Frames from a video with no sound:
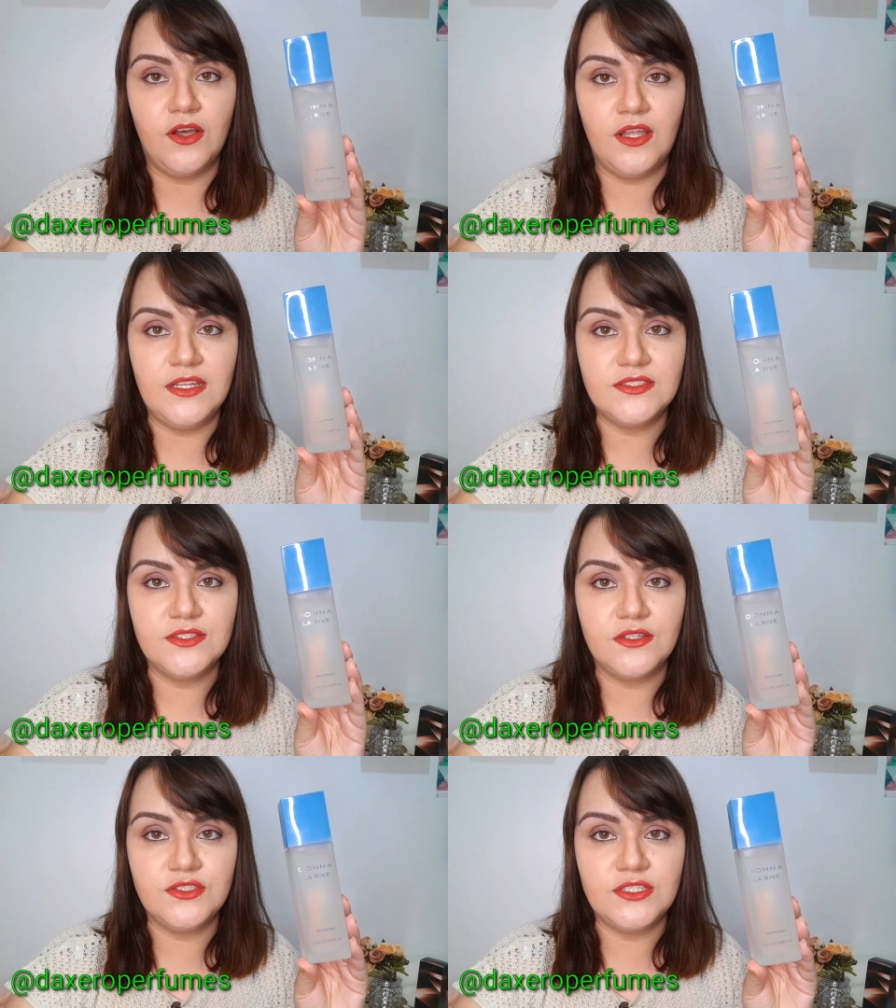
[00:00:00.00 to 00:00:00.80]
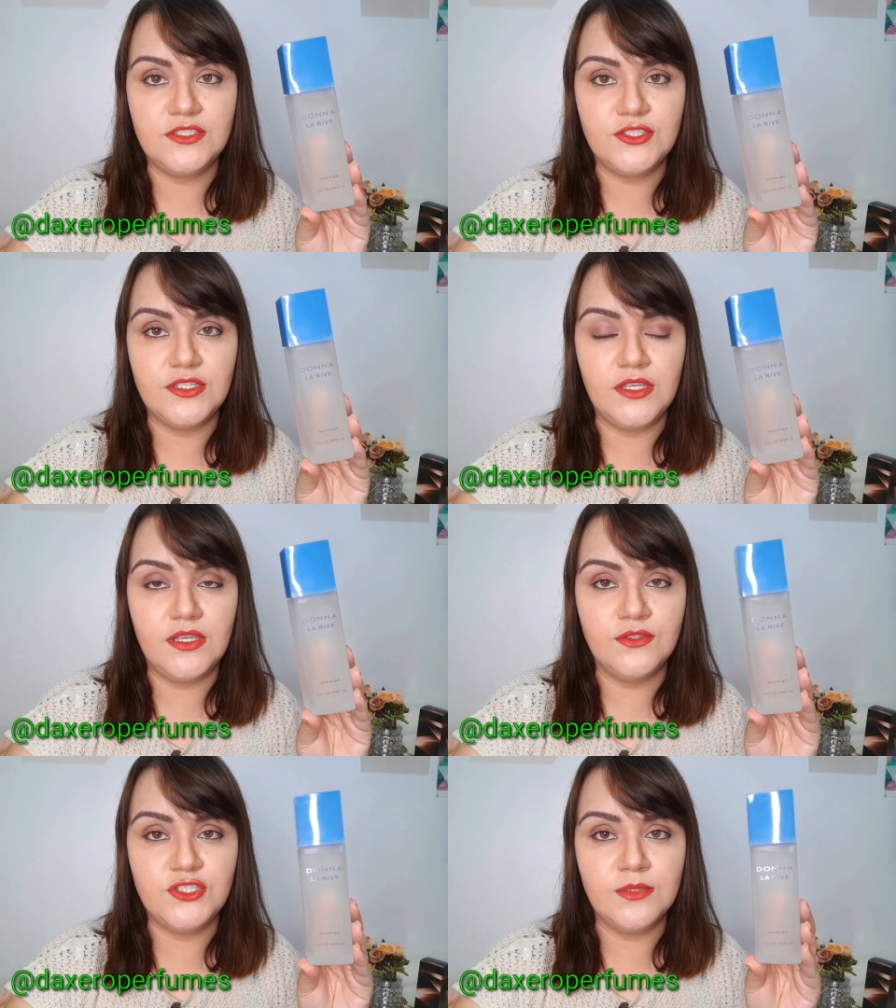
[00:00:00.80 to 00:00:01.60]
Olha só, gente.
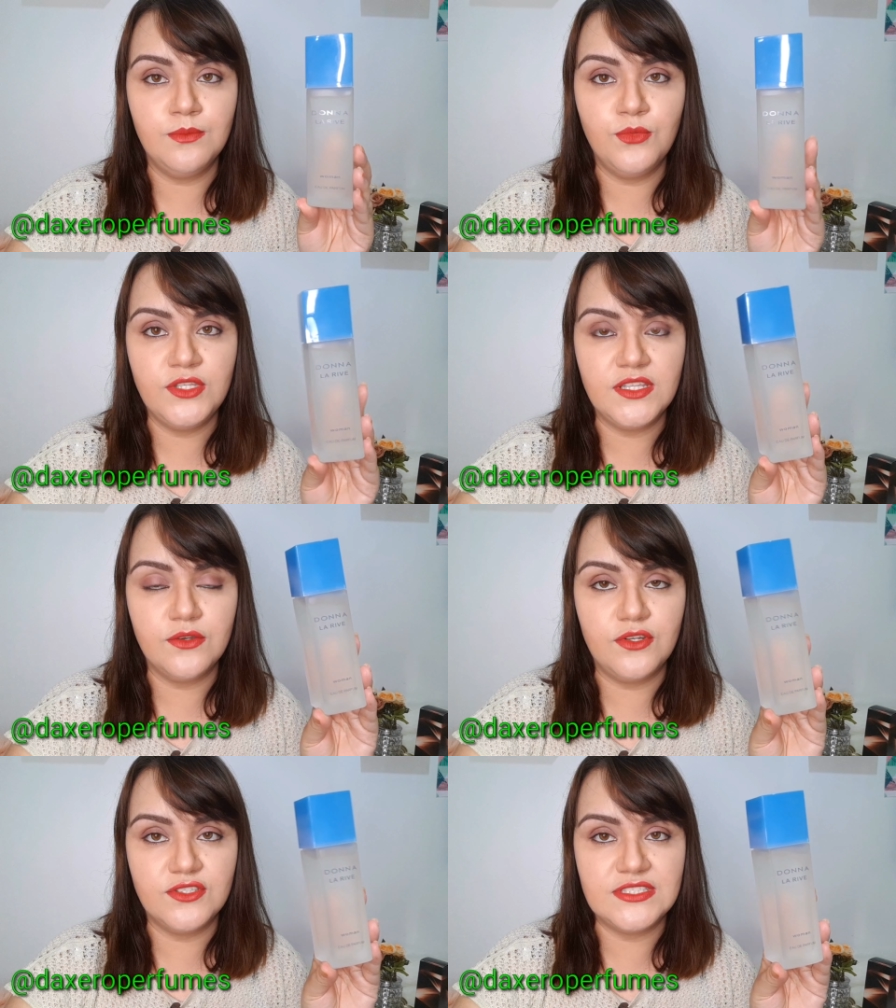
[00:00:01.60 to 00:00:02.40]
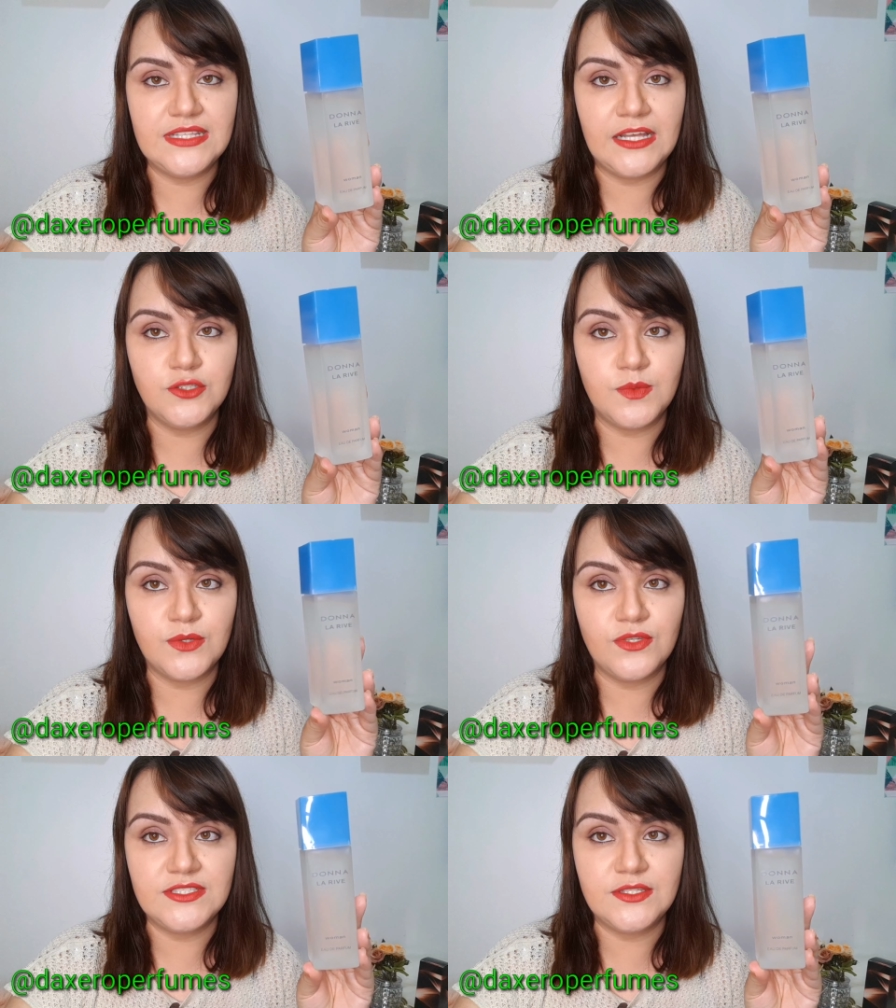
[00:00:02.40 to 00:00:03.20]
Eu tinha muita curiosidade
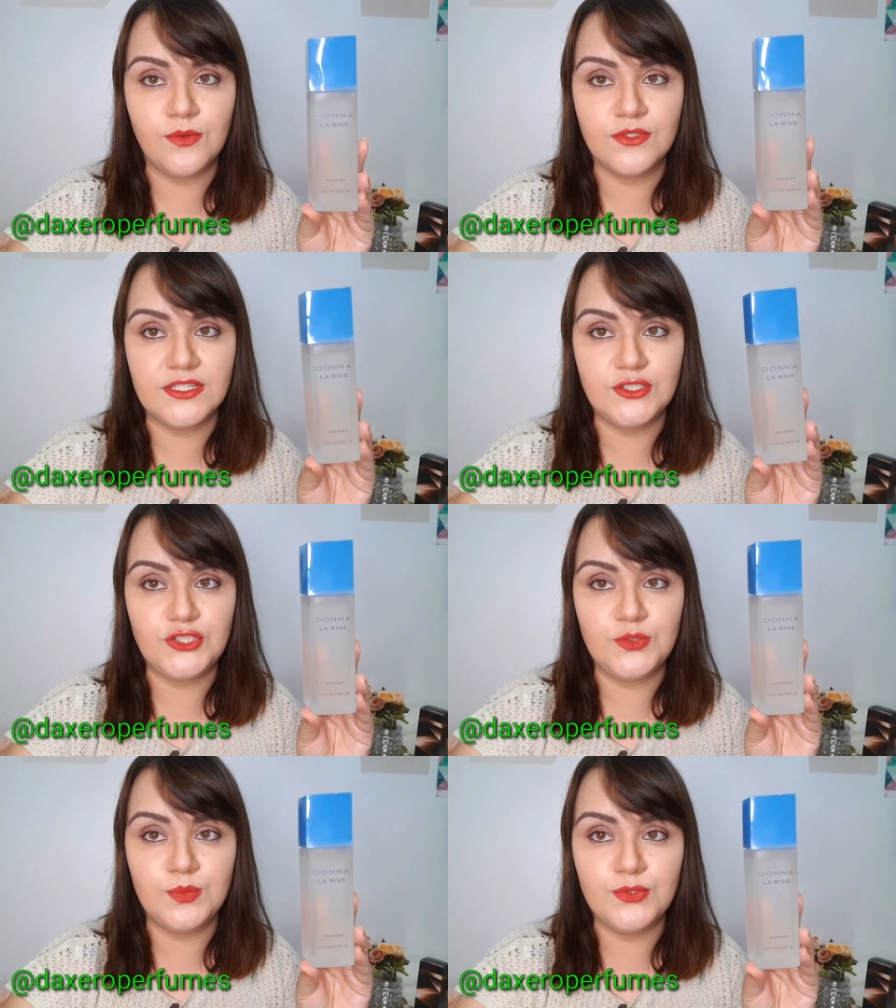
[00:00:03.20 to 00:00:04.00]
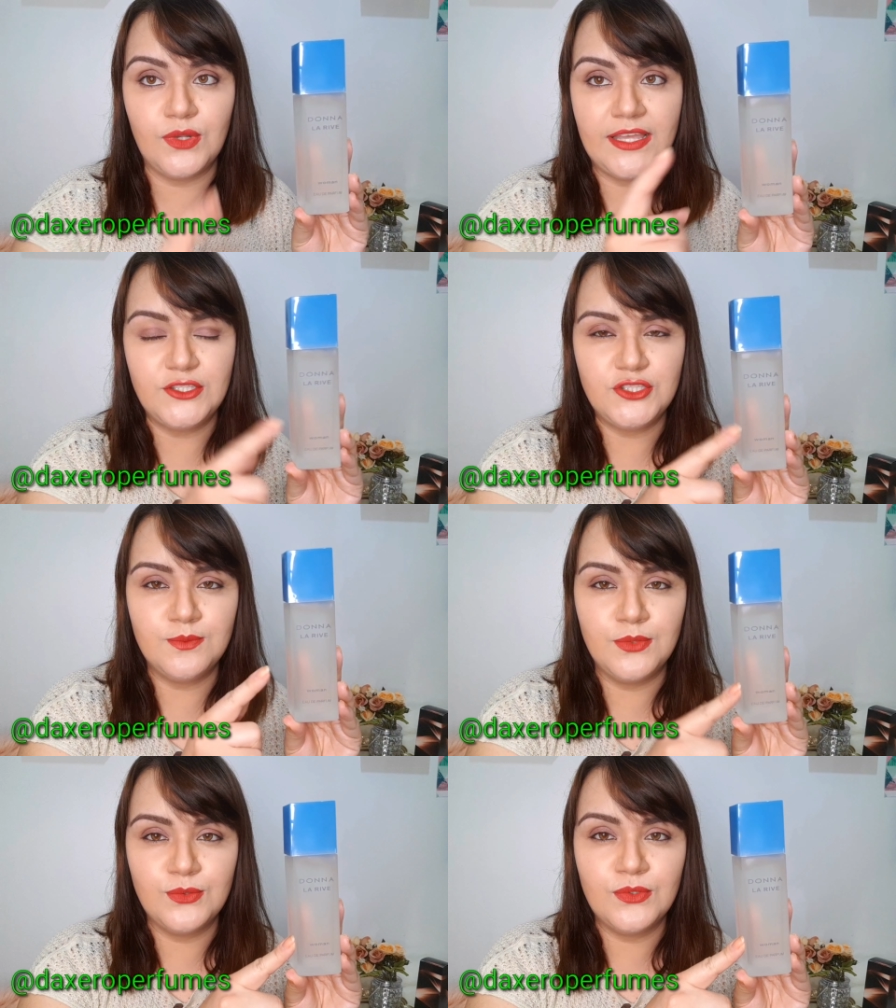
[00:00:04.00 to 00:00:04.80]
pra conhecer o contratipo do Light
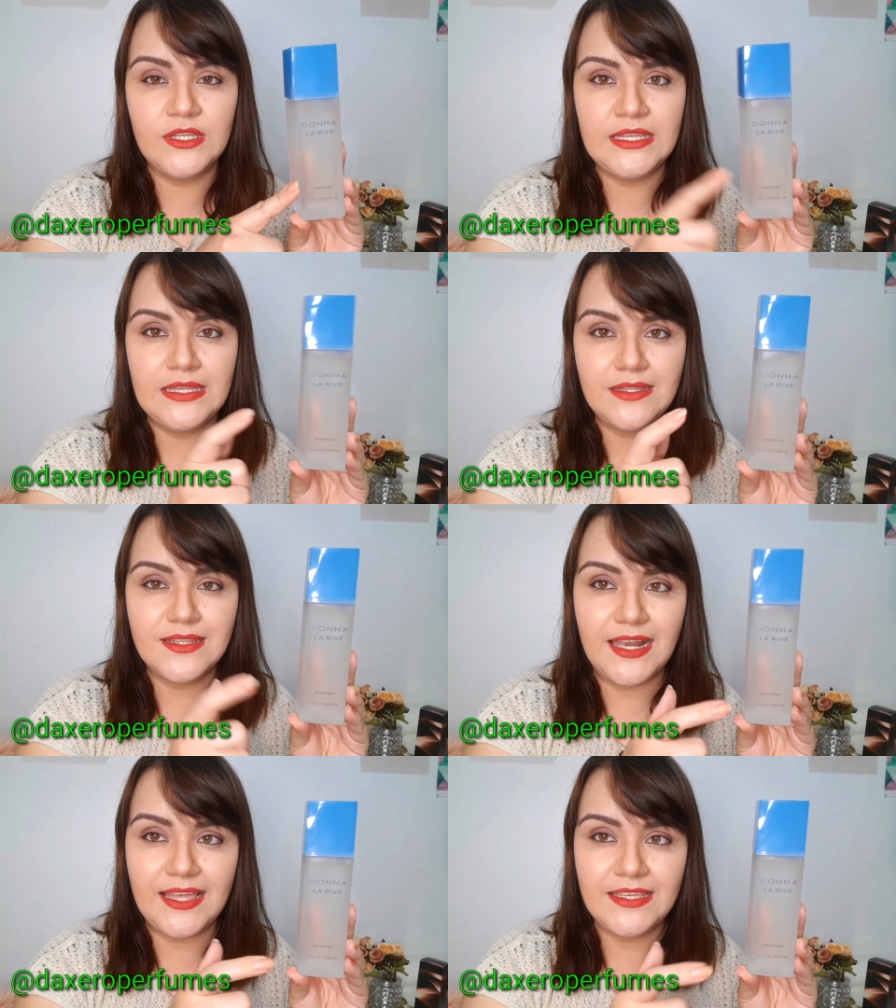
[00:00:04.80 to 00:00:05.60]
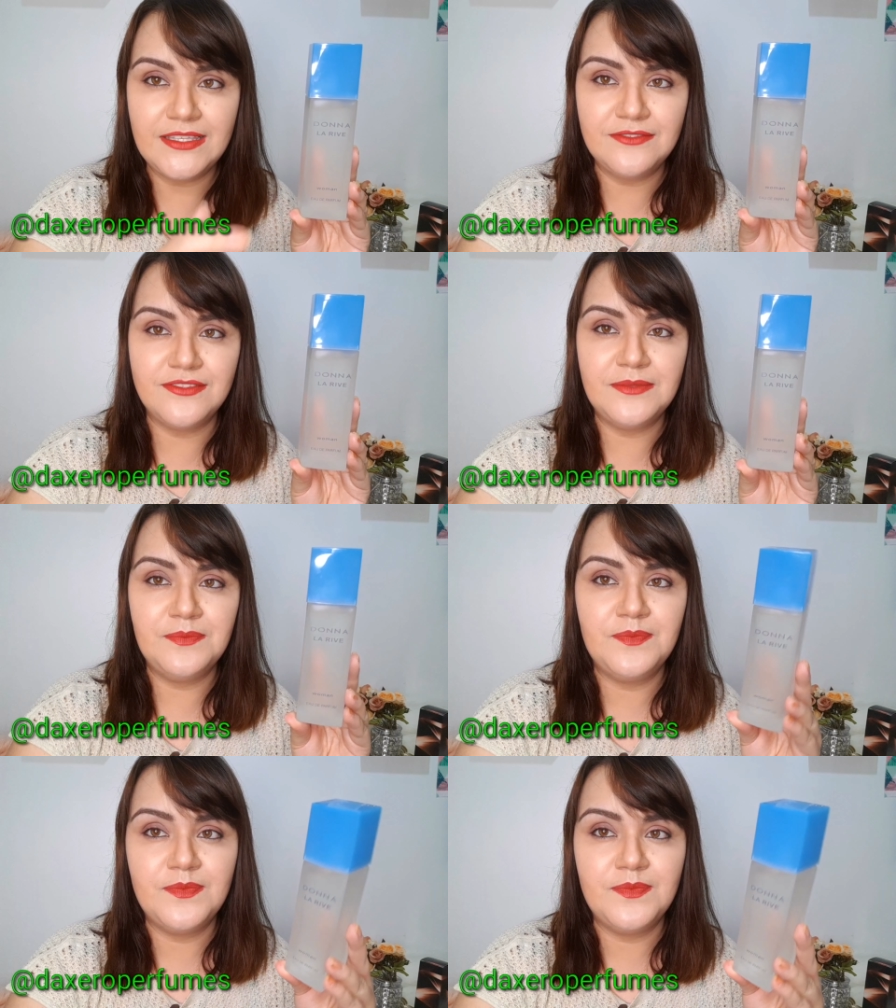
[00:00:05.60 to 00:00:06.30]
Blue da La Rive.